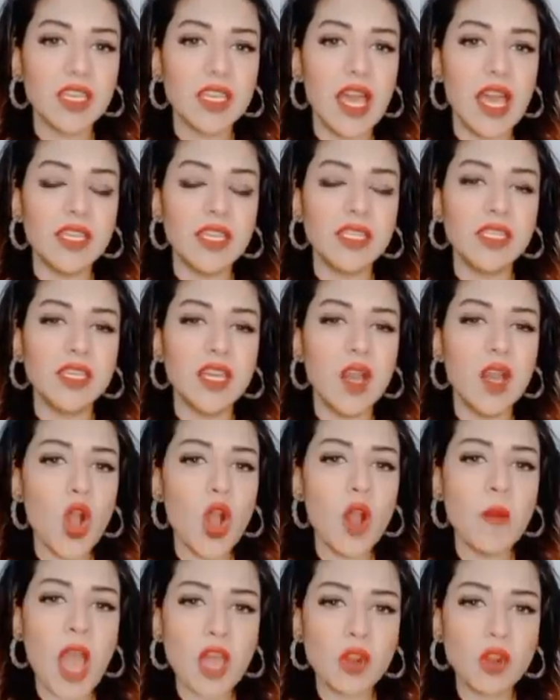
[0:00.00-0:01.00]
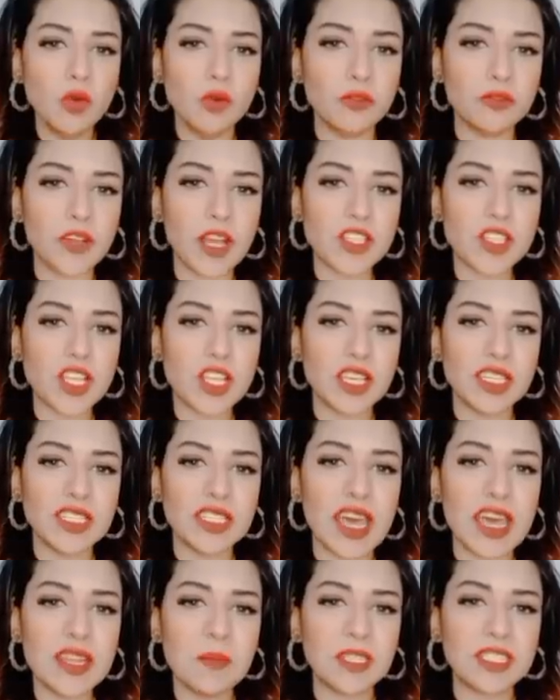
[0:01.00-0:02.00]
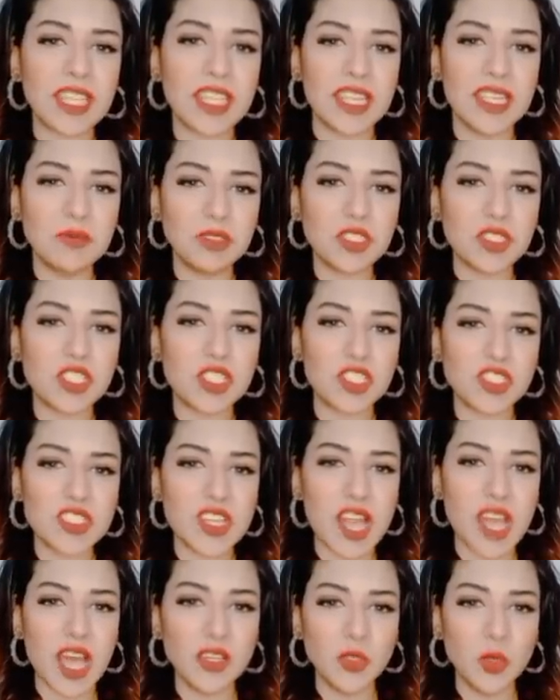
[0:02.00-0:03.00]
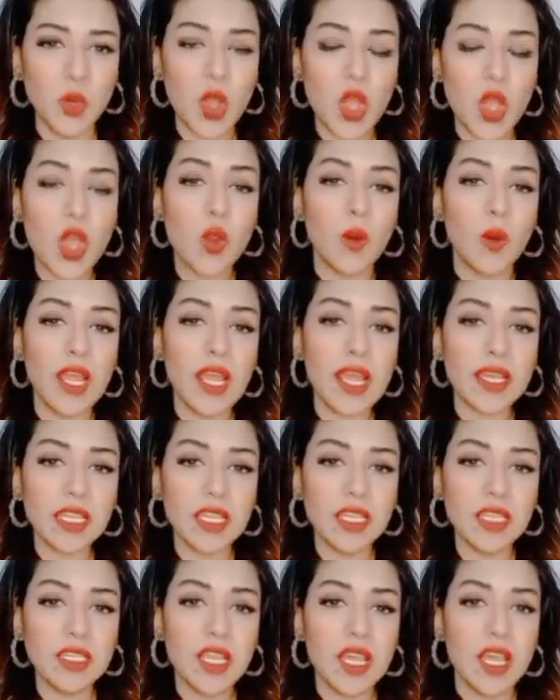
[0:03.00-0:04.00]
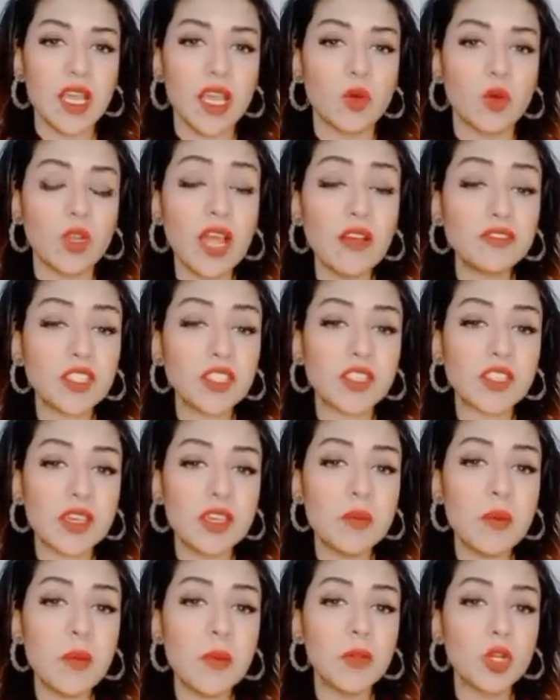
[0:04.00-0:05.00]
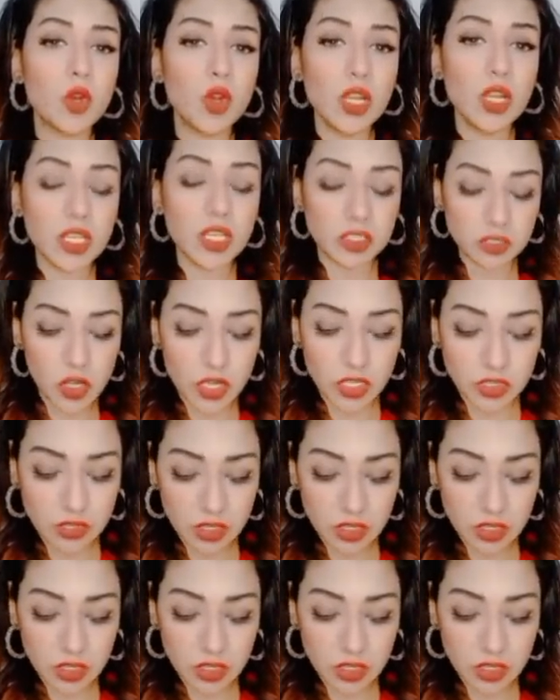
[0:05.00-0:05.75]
يعني هو معروف فعشان كده انا ما اتكلمتش كتير عنه ولكن ولفته طيبه من كل اداره